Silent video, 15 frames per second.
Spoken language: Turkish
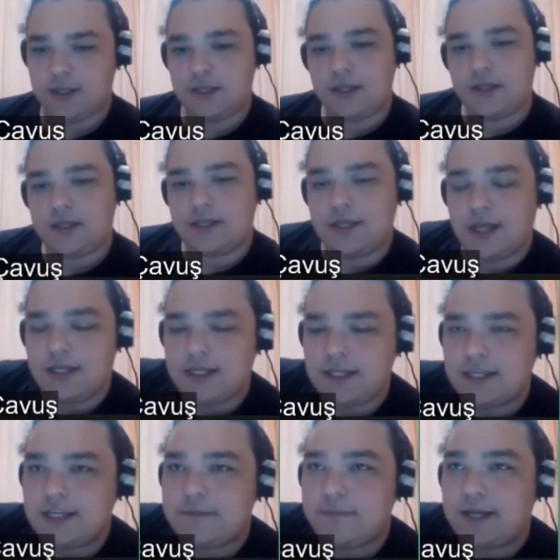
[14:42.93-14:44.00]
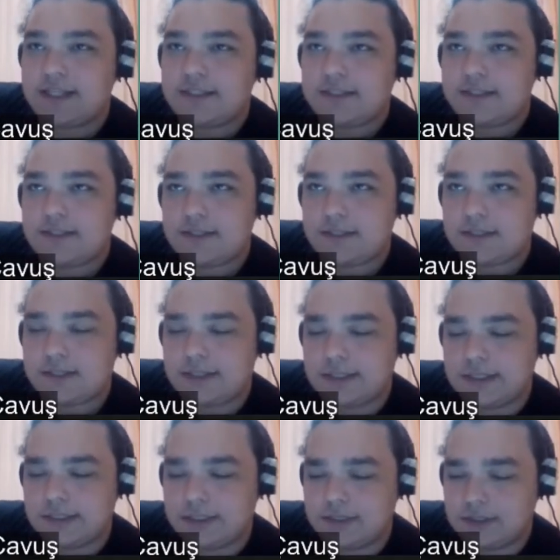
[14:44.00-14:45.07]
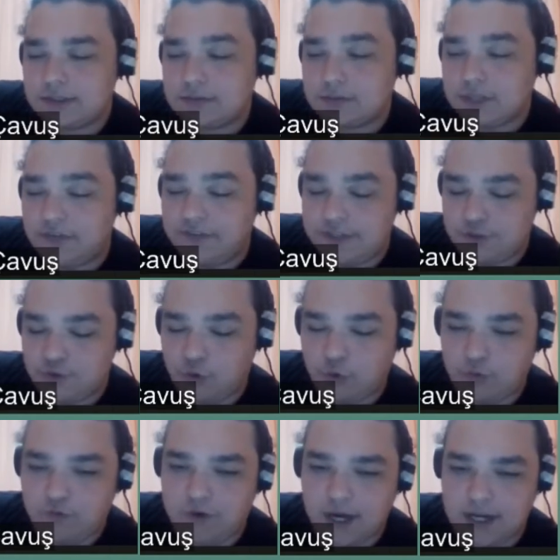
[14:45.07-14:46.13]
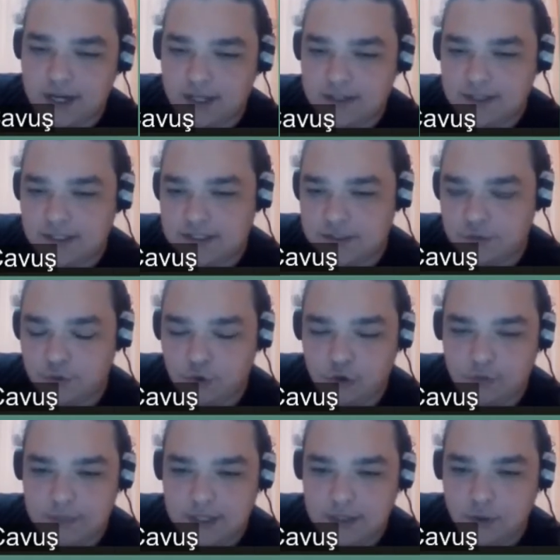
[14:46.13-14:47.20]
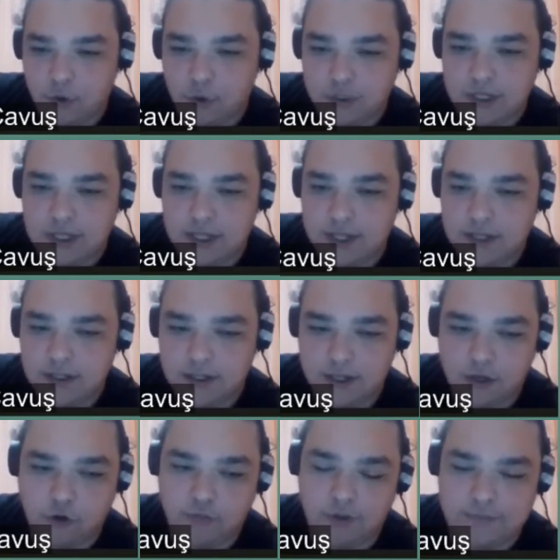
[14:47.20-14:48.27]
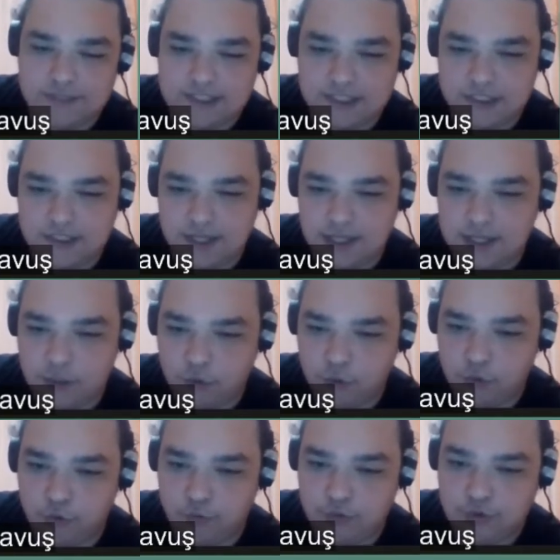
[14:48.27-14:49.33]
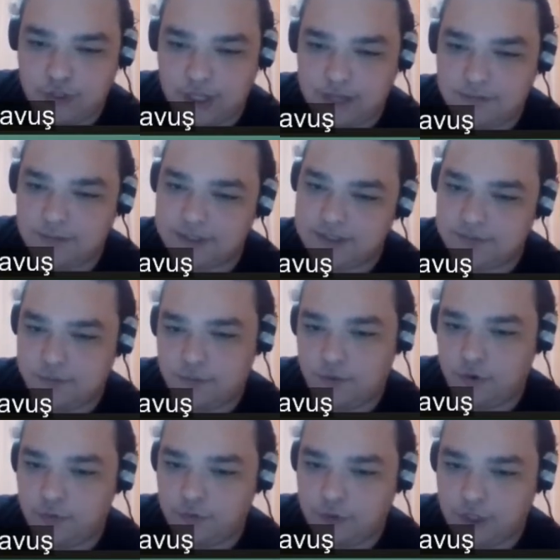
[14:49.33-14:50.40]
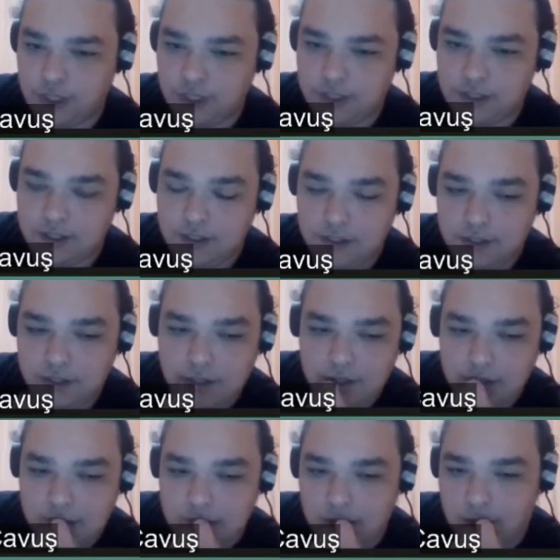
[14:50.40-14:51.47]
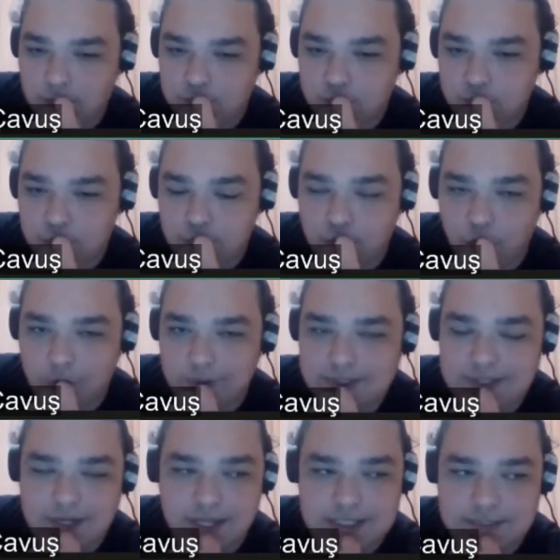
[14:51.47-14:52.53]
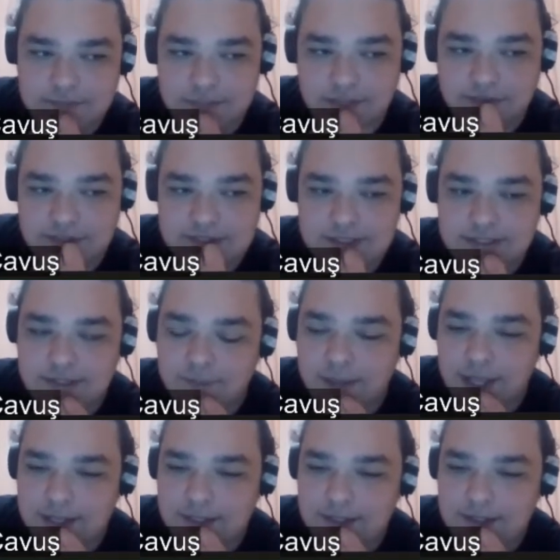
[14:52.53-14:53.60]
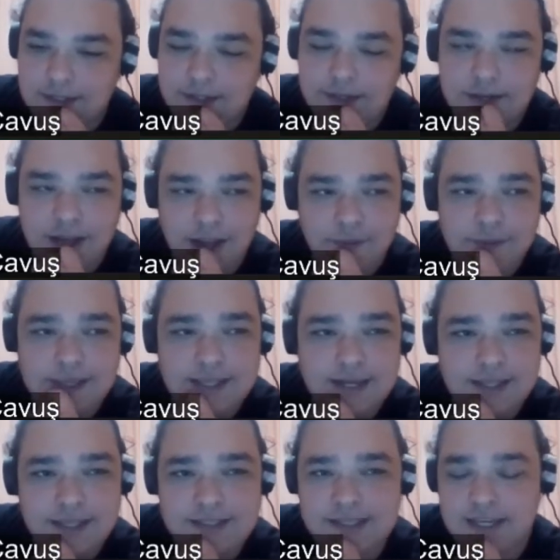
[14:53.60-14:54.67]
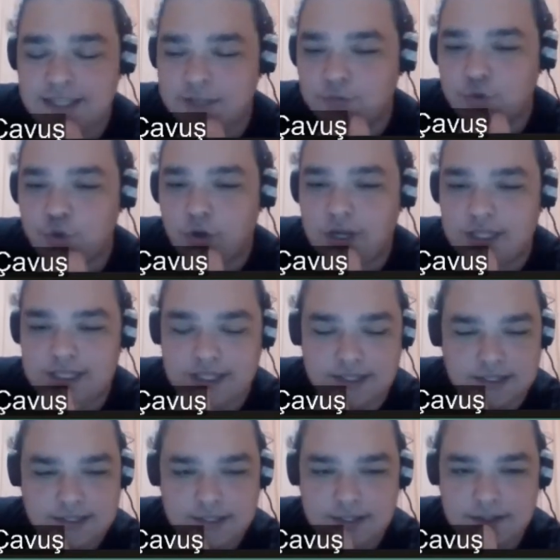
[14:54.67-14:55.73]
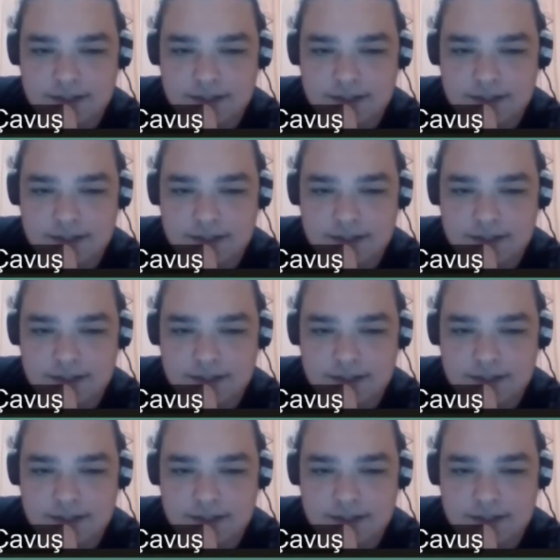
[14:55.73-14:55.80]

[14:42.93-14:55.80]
Ki yani ilk maç e, Efes çok fark attığı için görülmedi de orada da Garuba Misic'i zaten öldürmüştü yani maçın bir bölümünde. Ya bunu görmesi lazım Efes'in ki ben ama yine de şeydir bu tokat iyidir.